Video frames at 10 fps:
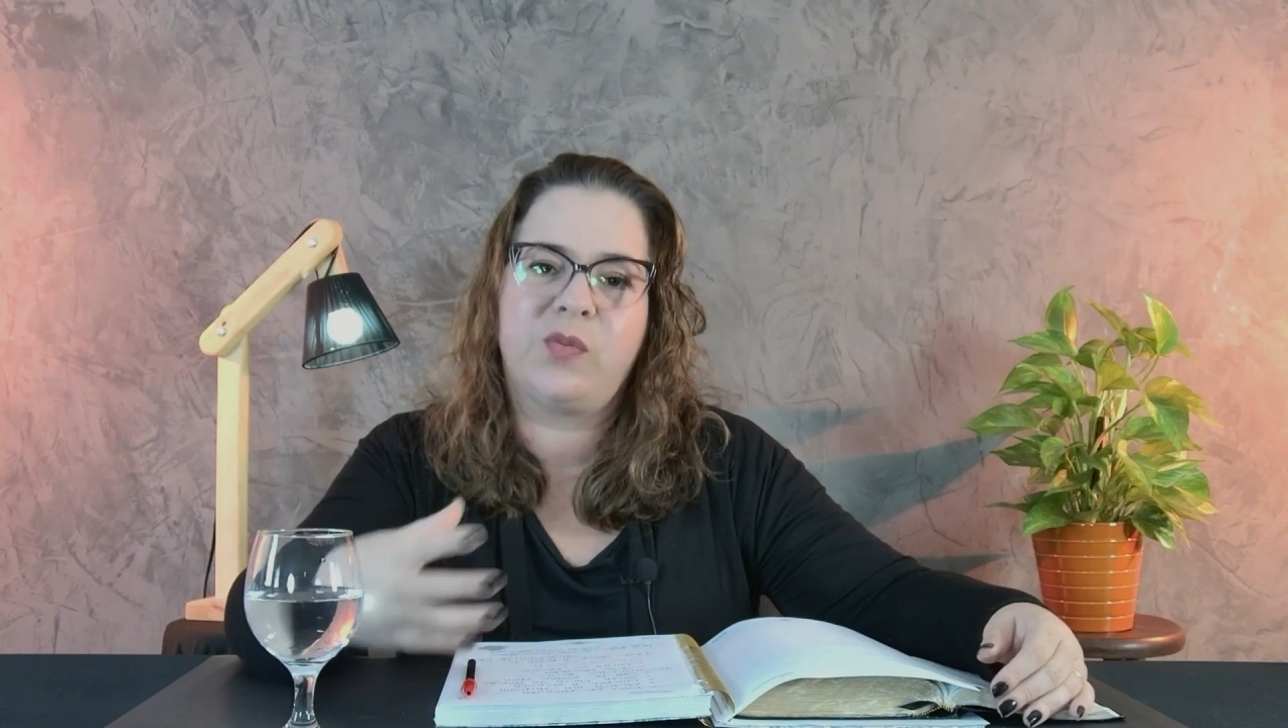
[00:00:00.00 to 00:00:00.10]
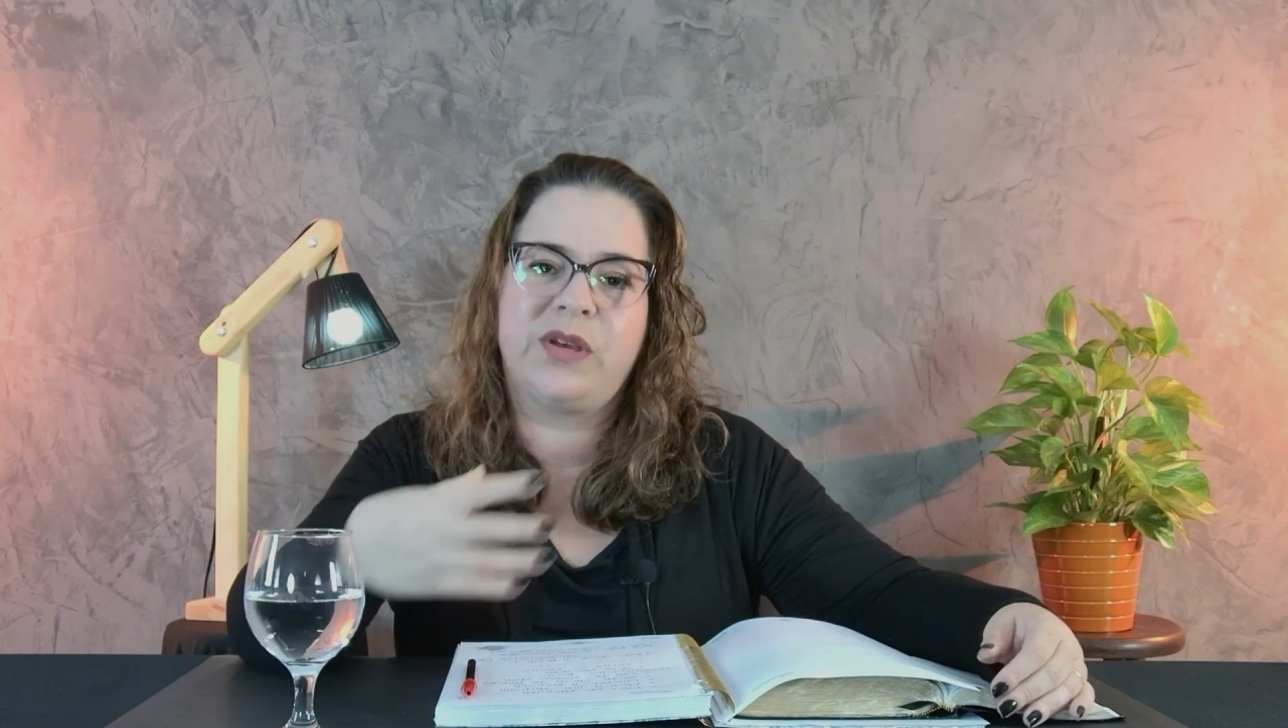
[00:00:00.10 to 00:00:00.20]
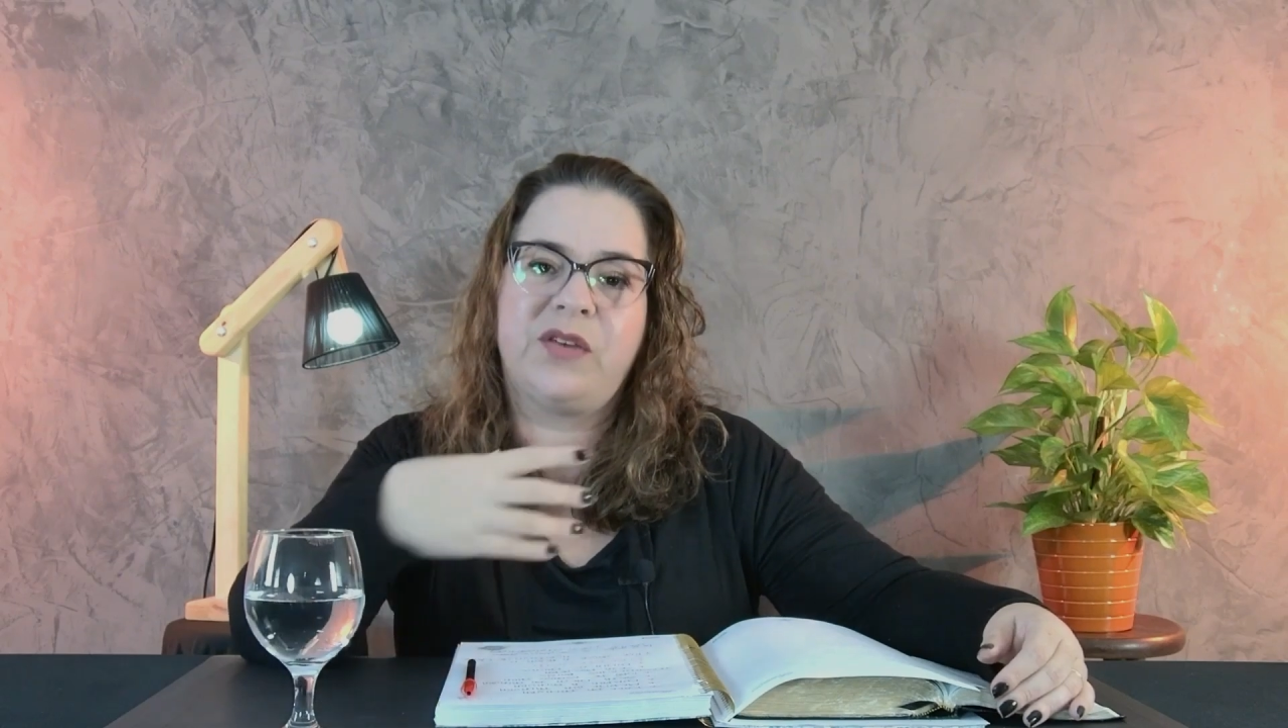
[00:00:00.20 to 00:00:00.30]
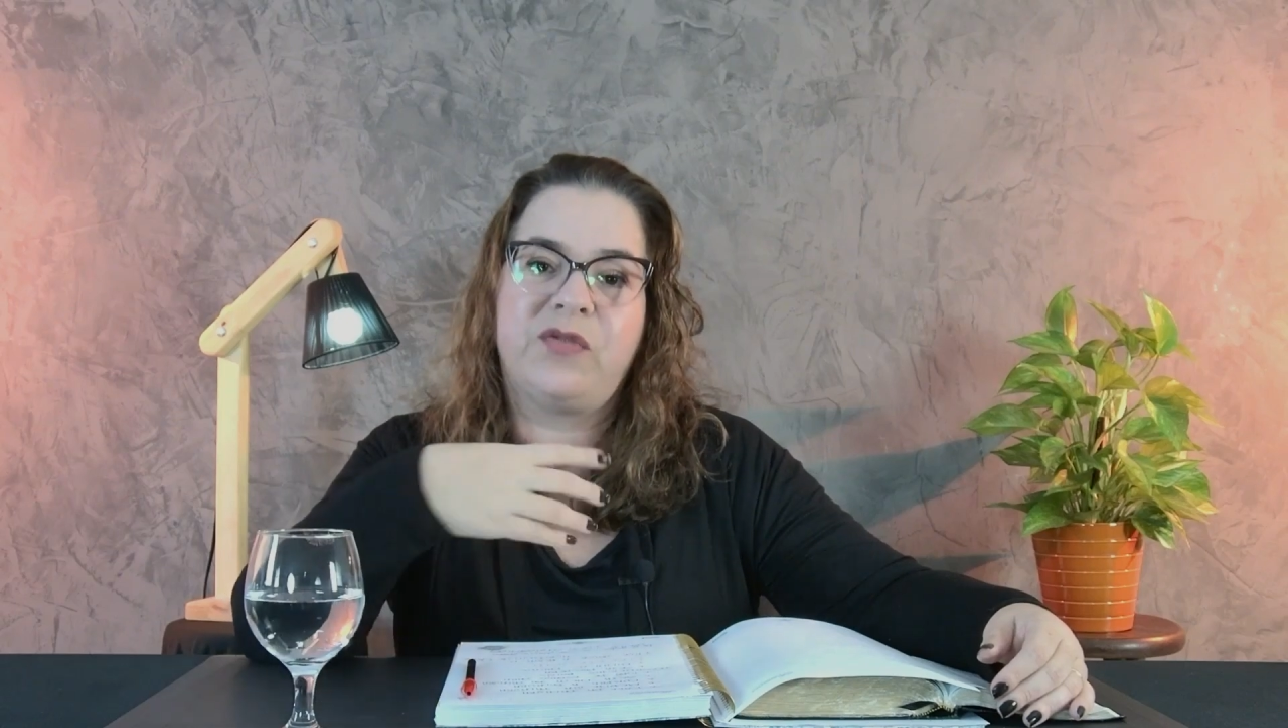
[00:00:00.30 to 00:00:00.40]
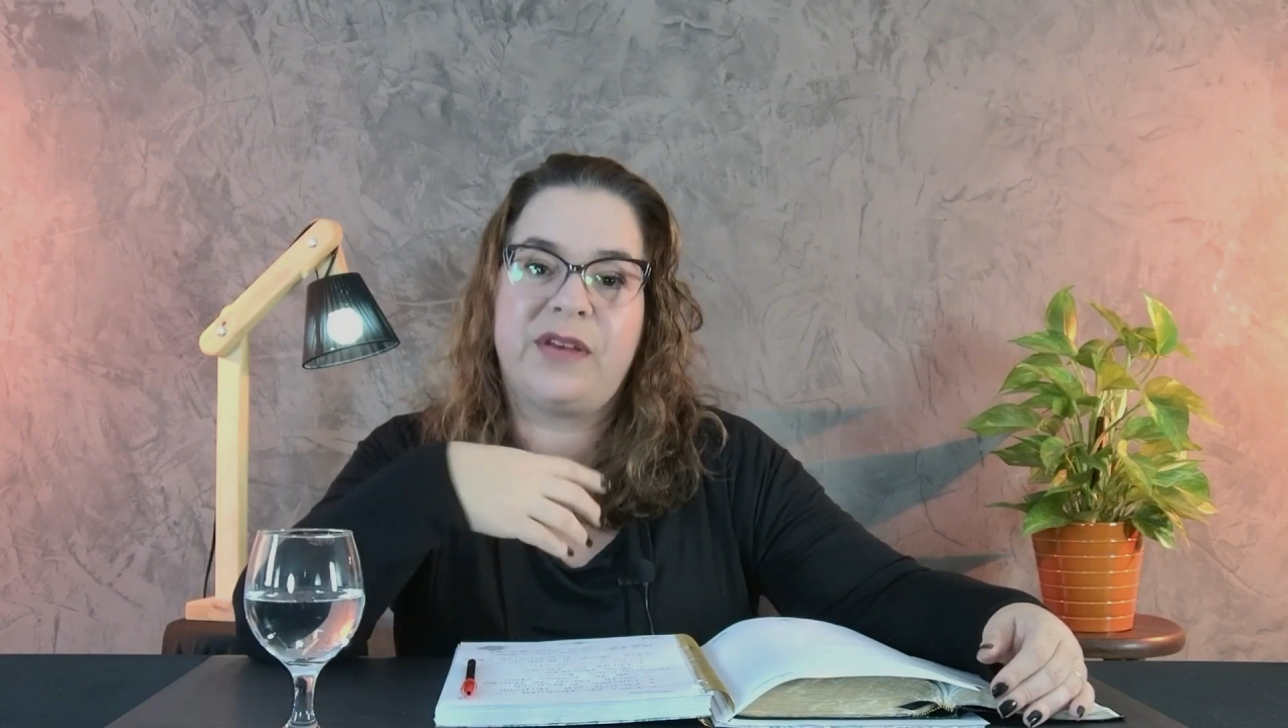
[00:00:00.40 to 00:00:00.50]

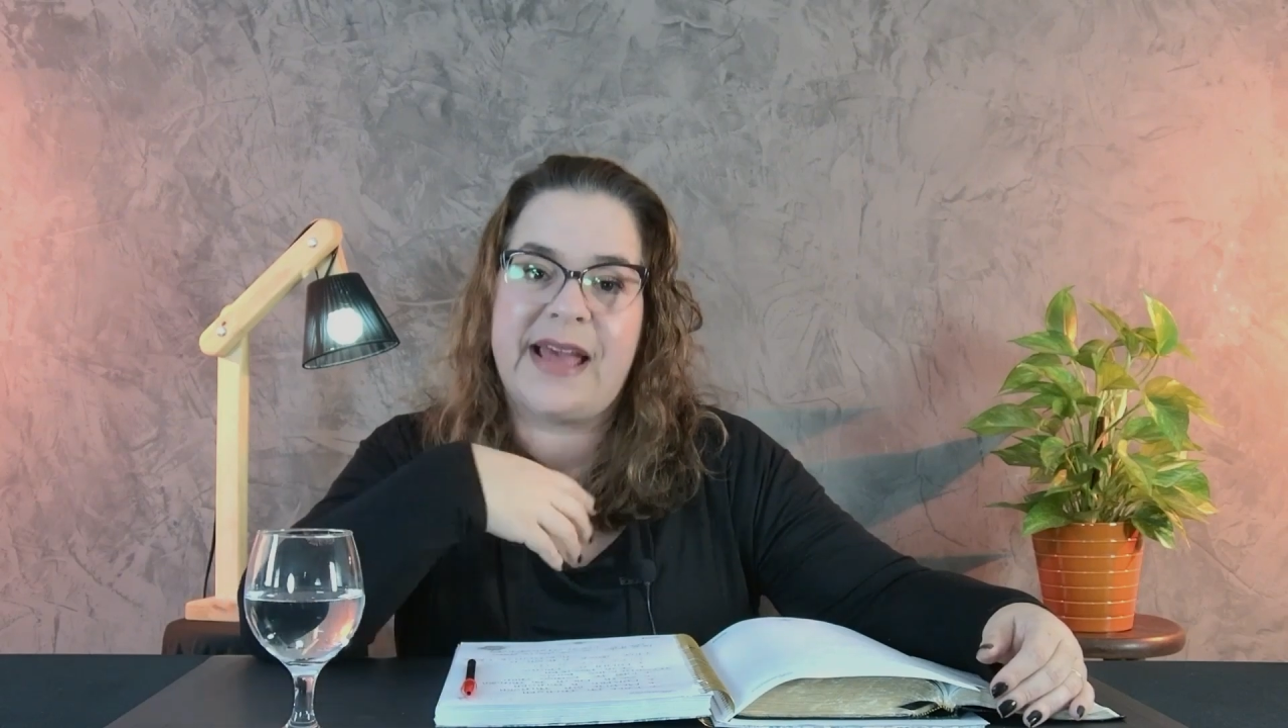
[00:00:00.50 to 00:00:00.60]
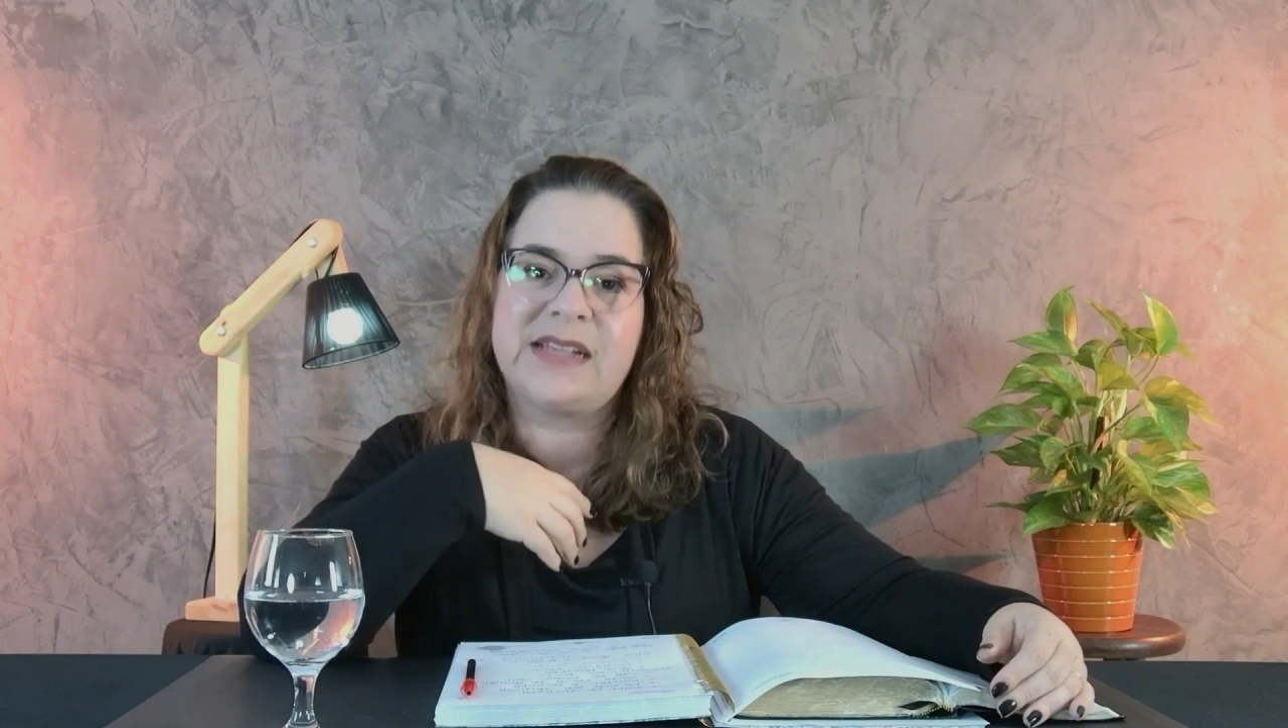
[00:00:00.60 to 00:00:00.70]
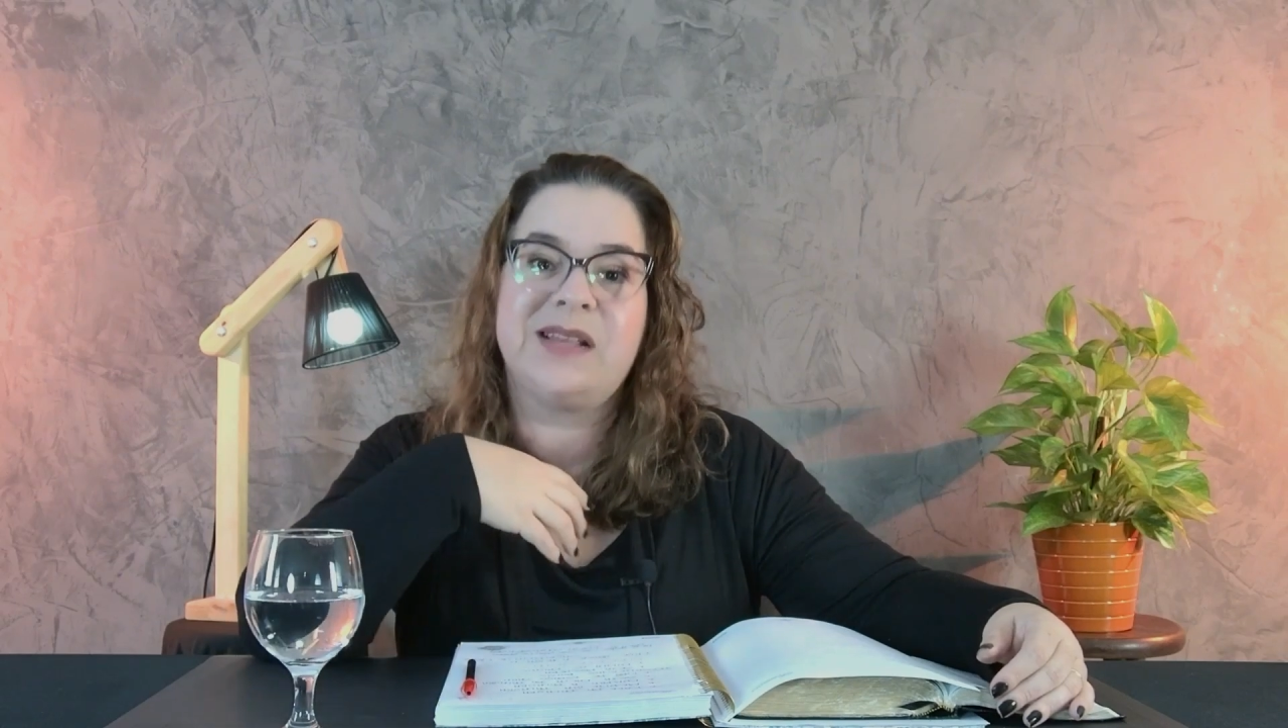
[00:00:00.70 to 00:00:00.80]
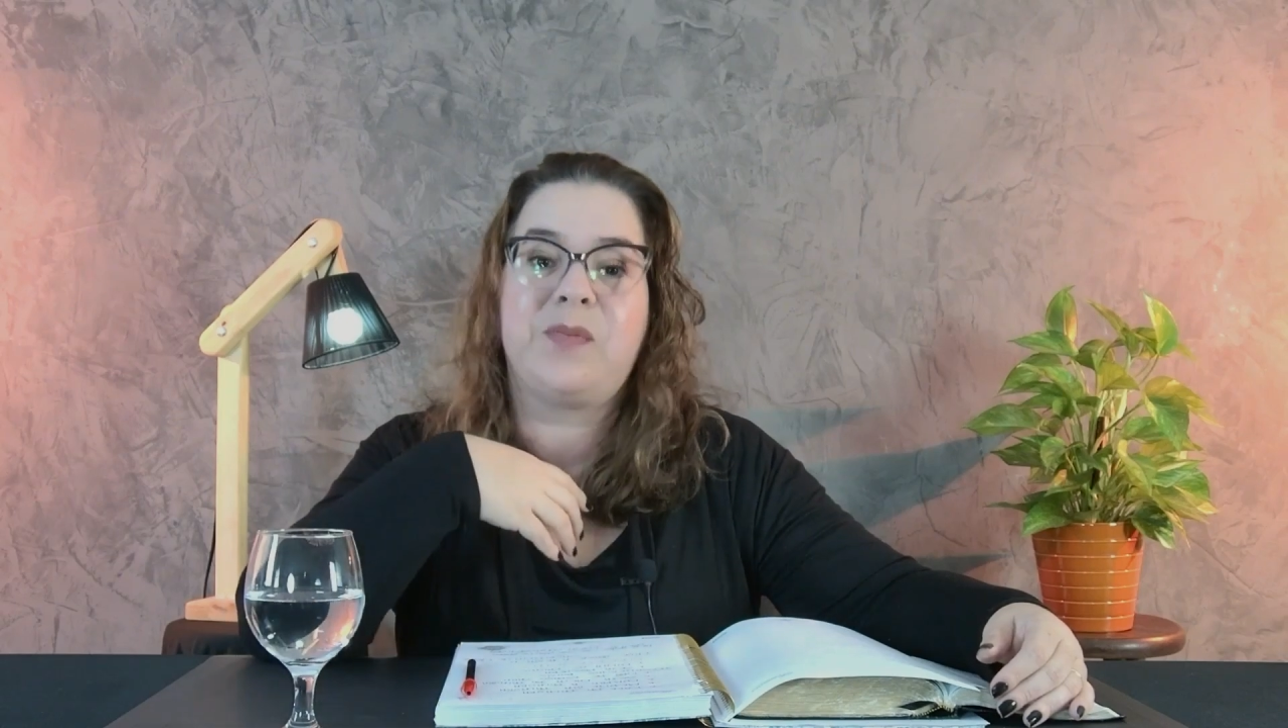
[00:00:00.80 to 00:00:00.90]
porque foi essa